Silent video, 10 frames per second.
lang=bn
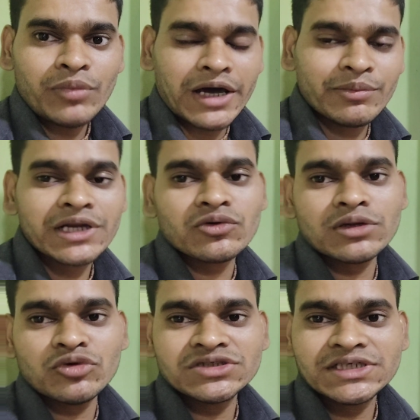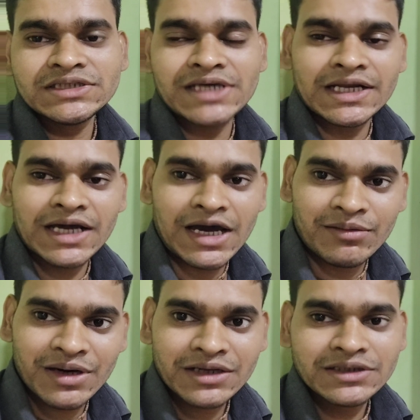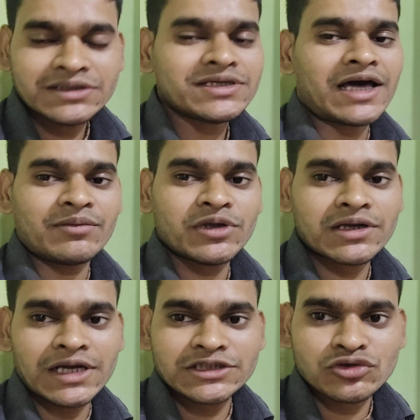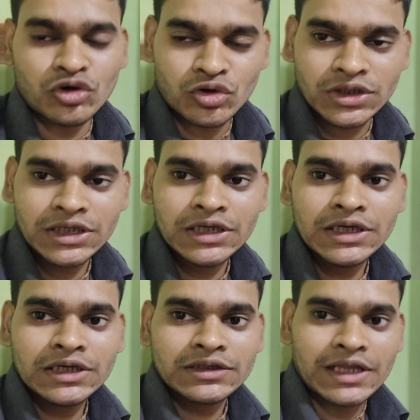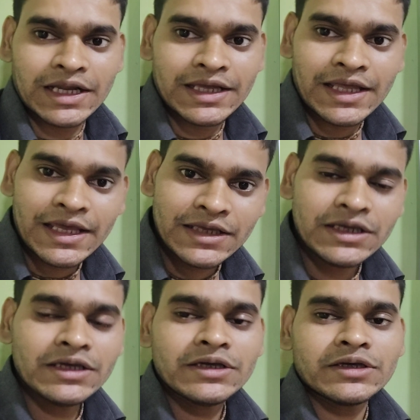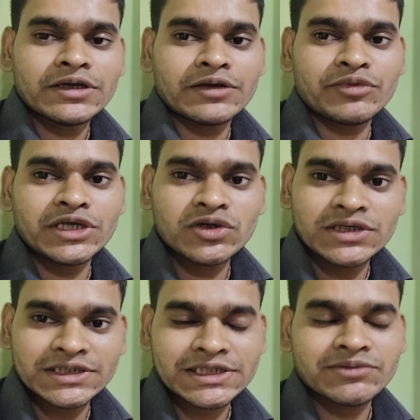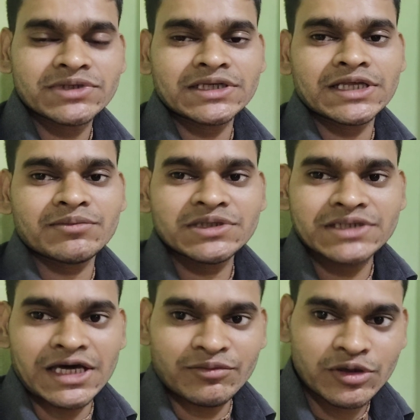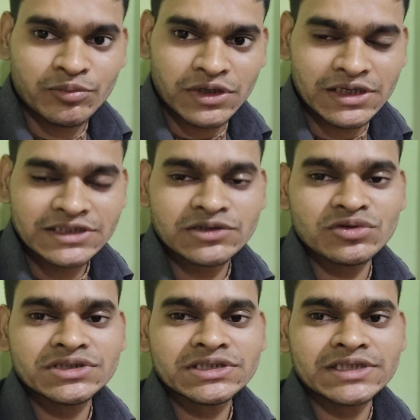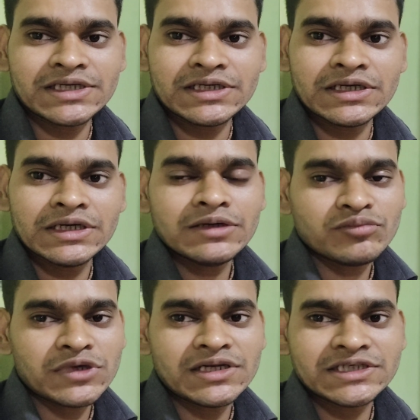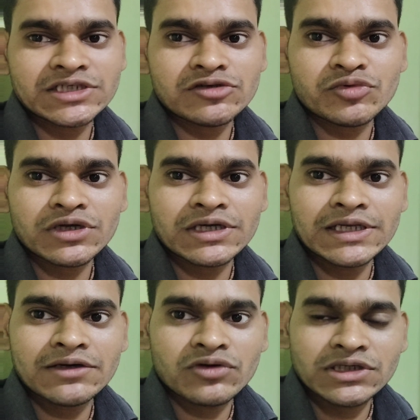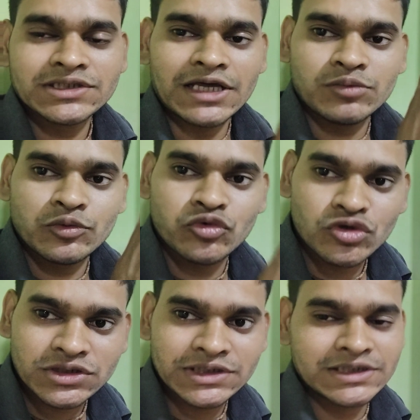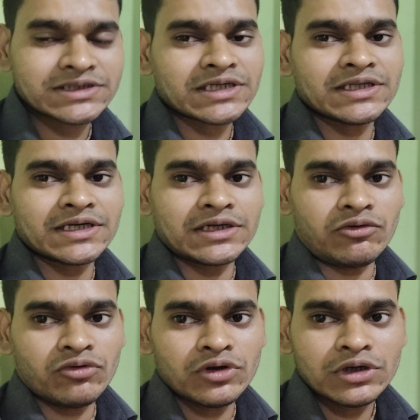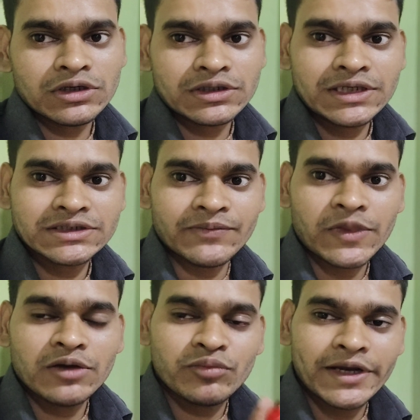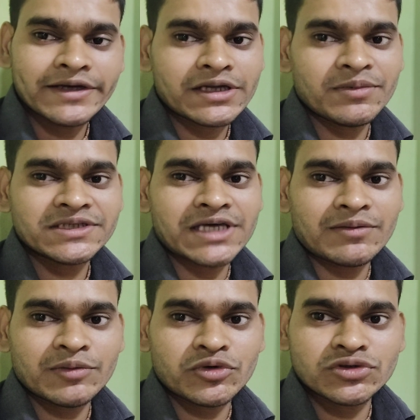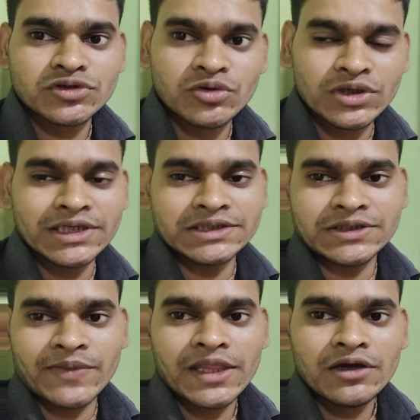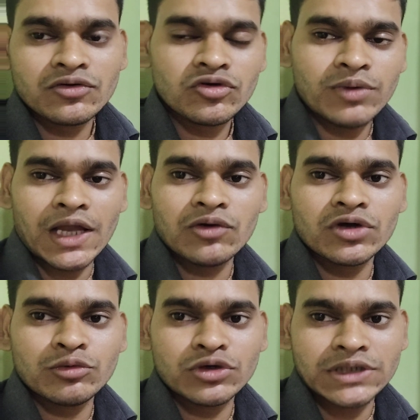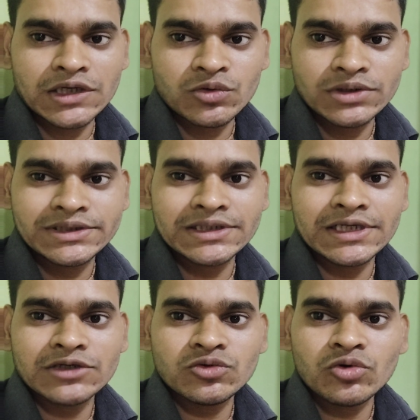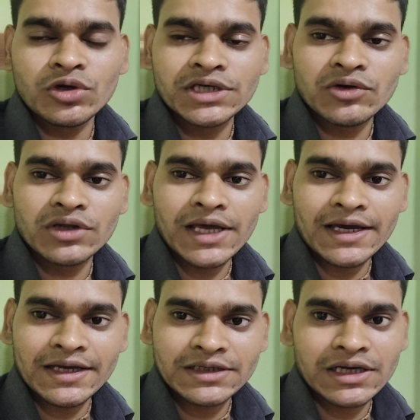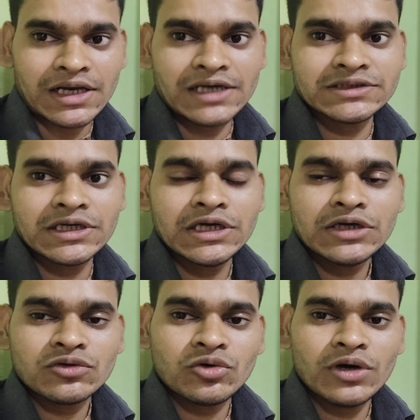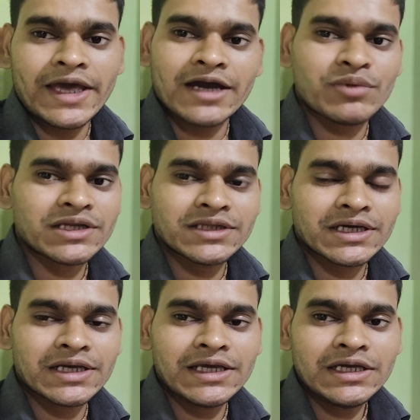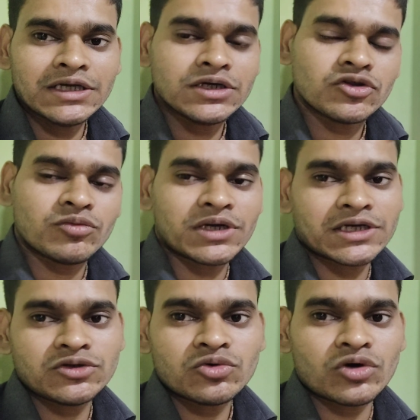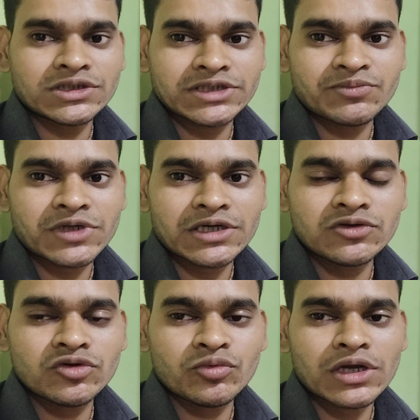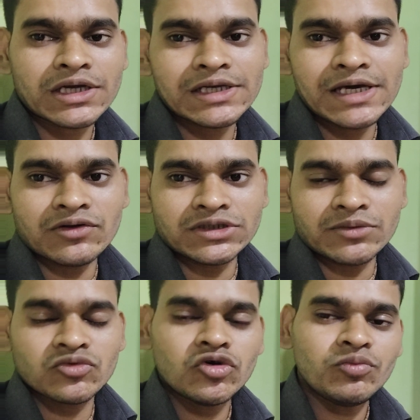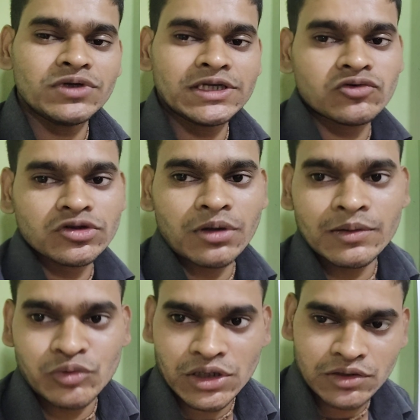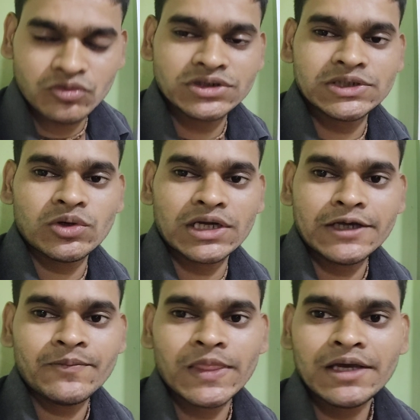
বারবার করে বলছি যারা আমার সার্ভের ক্লাস করনি তারা এই ভিডিও ডেসক্রিপশানে দেখবে সার্ভের প্লেলিস্ট রয়েছে সেই প্লেলিস্টের উপরে ক্লিক করে সার্ভের পুরো সিরিজটা দেখে নাও ঠিক আছে প্লেন টেবিল সার্ভে পর্যন্ত হয়ে গেছে খুব ভালো করে বোঝানো রয়েছে দেড় দু ঘন্টা করে এক একটা ক্লাস তো একবার দেখলেই তোমার কিন্তু কনসেপ্টটা কিন্তু পুরো ক্লিয়ার হয়ে যাবে খুব নিখুঁতভাবে পড়ানো হয়েছে ওখানে